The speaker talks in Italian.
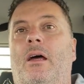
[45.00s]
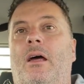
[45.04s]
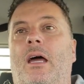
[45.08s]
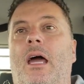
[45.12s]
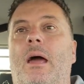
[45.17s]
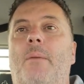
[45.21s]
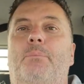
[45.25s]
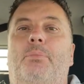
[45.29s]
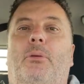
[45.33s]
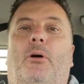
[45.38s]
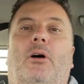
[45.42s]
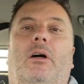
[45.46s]

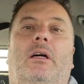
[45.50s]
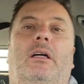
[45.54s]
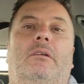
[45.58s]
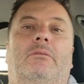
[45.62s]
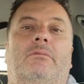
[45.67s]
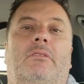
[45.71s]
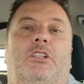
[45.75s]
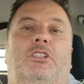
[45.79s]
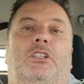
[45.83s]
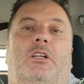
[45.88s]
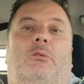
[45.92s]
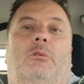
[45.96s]
e poi
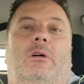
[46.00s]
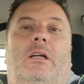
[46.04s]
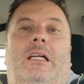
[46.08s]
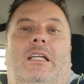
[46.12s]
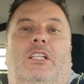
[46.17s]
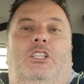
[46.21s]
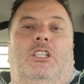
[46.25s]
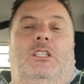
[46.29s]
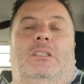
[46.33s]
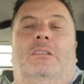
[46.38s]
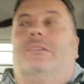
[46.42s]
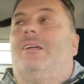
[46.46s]
invece quelli
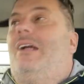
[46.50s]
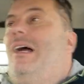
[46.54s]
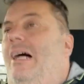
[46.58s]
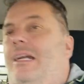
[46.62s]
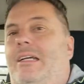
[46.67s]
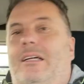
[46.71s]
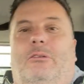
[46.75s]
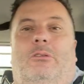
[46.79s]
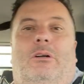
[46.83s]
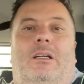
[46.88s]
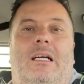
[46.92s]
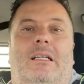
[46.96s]
centrali
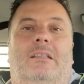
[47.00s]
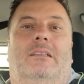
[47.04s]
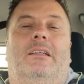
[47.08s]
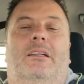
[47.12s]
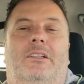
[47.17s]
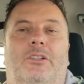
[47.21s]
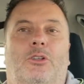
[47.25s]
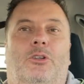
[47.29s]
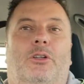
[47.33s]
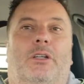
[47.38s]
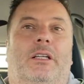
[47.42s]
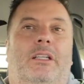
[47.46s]
e quelli
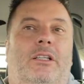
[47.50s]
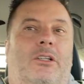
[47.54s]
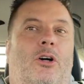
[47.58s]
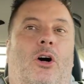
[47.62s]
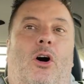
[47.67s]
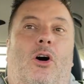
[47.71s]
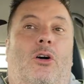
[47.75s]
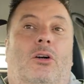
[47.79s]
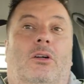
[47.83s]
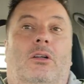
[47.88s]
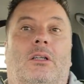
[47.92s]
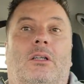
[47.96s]
anteriori
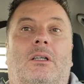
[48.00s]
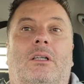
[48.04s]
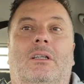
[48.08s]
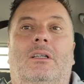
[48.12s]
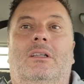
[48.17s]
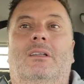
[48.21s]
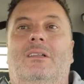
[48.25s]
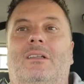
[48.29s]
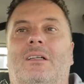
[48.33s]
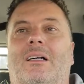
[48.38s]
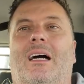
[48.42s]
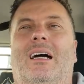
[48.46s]
no.
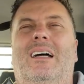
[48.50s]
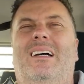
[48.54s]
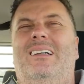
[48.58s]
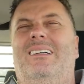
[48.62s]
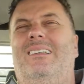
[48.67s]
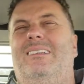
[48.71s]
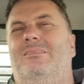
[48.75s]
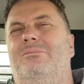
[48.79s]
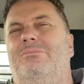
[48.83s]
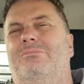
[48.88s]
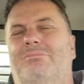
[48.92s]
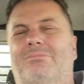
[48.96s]

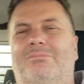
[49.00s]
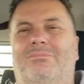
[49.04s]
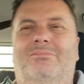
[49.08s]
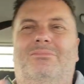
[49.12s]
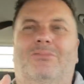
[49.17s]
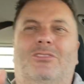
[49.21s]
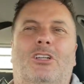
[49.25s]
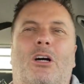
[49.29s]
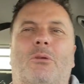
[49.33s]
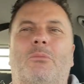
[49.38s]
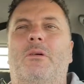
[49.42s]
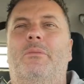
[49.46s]

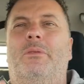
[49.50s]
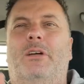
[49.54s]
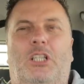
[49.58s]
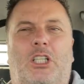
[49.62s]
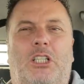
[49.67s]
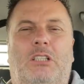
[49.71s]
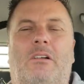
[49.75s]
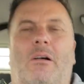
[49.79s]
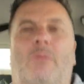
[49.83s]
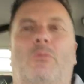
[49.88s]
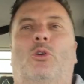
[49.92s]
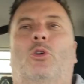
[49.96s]
Non mi
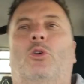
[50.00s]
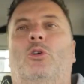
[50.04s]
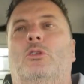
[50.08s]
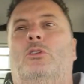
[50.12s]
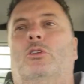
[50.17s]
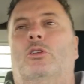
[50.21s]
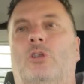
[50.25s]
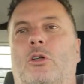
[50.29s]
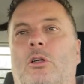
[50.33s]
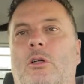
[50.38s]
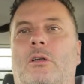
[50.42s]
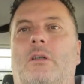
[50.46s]
piaceva
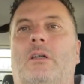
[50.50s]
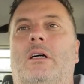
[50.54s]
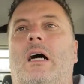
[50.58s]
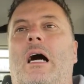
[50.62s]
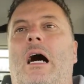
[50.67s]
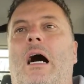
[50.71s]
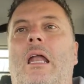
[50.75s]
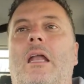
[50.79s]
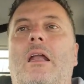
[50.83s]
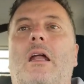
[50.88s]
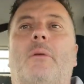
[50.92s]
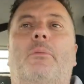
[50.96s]
molto.
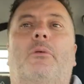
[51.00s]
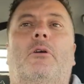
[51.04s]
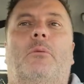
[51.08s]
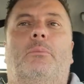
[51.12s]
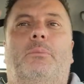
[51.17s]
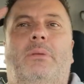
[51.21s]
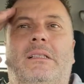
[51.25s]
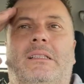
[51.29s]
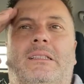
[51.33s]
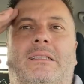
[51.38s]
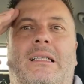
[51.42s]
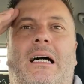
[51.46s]
Allora poi ho
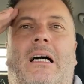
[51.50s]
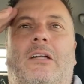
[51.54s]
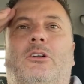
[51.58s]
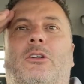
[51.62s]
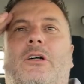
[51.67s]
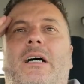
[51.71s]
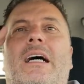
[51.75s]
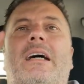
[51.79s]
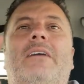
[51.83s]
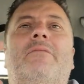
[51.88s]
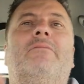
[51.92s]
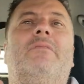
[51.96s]
pensato,
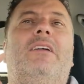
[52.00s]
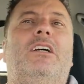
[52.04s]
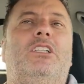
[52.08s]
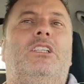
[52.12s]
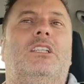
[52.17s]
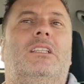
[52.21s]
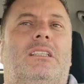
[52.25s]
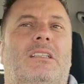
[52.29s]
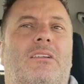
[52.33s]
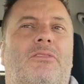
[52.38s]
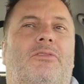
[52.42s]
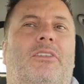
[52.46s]
e invece
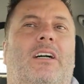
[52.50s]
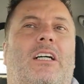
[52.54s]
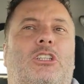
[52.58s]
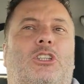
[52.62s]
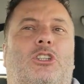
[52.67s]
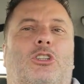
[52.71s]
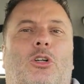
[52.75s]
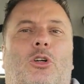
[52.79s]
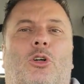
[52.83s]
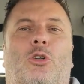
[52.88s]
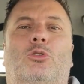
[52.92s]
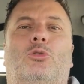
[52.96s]
se
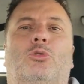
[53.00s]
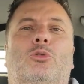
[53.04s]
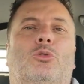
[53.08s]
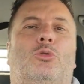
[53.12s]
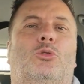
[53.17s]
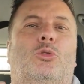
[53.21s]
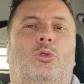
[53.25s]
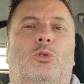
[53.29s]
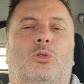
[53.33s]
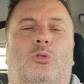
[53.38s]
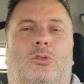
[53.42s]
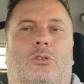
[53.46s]
faccio con
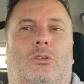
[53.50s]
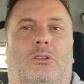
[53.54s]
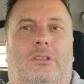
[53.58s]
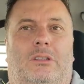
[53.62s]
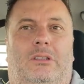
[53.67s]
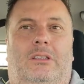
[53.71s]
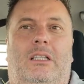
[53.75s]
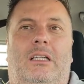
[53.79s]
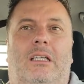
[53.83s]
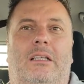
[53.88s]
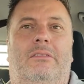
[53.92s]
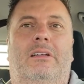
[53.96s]

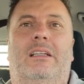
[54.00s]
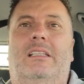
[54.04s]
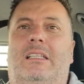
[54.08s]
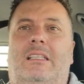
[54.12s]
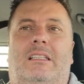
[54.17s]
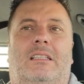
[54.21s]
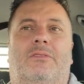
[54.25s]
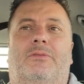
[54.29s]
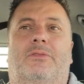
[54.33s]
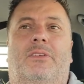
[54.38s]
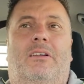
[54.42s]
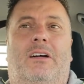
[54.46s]
tutti i vetri,
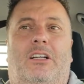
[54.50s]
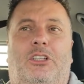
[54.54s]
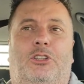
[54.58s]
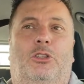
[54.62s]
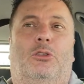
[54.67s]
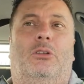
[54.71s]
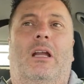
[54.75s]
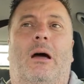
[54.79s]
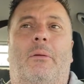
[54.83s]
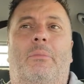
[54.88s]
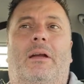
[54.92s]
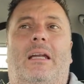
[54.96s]
se faccio
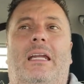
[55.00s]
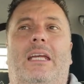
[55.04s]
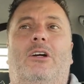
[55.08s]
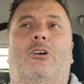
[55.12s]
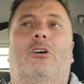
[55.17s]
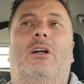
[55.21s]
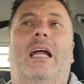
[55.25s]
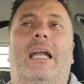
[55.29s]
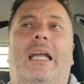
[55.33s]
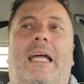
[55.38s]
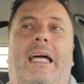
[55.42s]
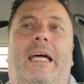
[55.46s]
con la
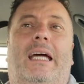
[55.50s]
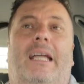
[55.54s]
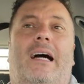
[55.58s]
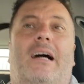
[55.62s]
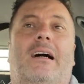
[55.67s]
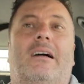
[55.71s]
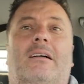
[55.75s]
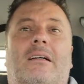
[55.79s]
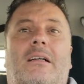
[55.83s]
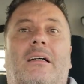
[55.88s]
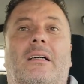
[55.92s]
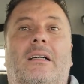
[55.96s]
pellicola
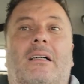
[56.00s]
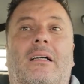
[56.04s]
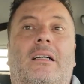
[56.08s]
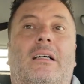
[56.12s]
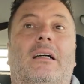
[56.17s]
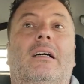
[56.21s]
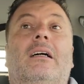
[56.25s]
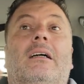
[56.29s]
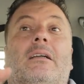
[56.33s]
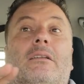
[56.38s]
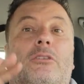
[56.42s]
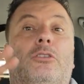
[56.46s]
nera,
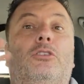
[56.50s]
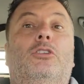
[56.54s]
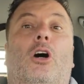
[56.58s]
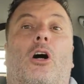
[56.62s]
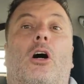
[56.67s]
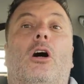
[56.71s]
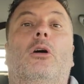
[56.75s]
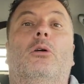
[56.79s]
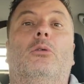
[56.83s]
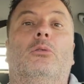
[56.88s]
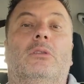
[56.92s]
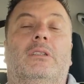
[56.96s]

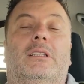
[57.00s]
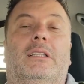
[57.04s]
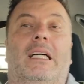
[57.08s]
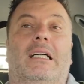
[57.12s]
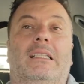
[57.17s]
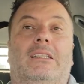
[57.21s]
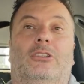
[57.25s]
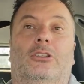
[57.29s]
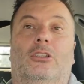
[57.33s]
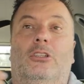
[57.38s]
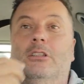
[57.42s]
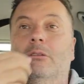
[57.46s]
do un
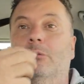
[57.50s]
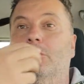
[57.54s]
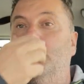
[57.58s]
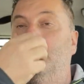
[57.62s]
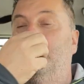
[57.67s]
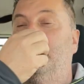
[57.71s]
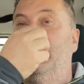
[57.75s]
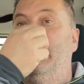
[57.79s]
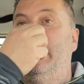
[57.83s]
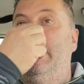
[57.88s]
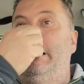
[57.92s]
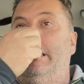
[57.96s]
senso di
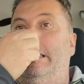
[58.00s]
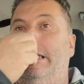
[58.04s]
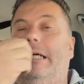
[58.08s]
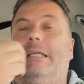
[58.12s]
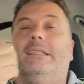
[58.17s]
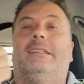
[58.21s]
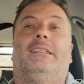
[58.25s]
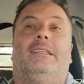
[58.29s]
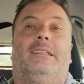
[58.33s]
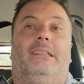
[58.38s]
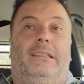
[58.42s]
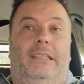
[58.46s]
omogeneità.
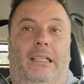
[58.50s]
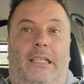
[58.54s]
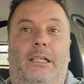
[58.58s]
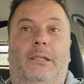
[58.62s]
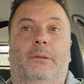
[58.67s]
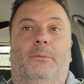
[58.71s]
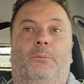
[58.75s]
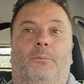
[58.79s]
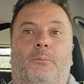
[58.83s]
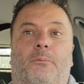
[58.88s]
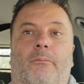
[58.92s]
Sì,